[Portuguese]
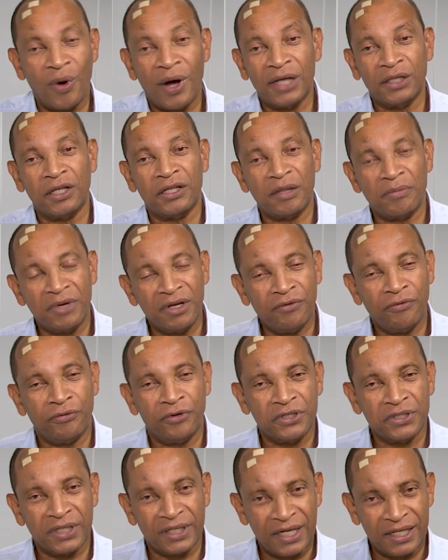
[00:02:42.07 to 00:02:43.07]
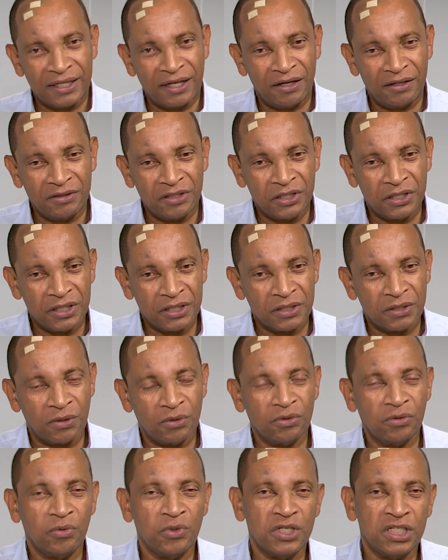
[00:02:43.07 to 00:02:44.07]
O Ada também, que foi secretário de
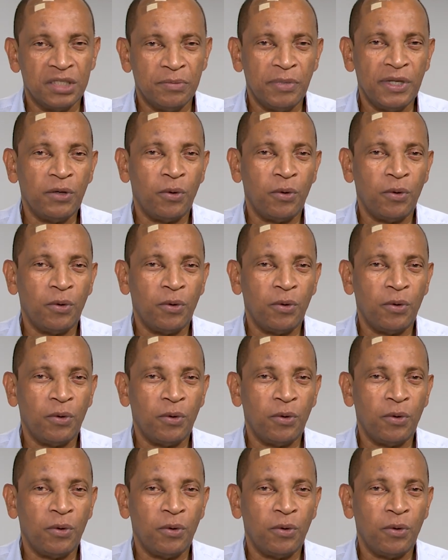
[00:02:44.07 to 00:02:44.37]
gestão do município,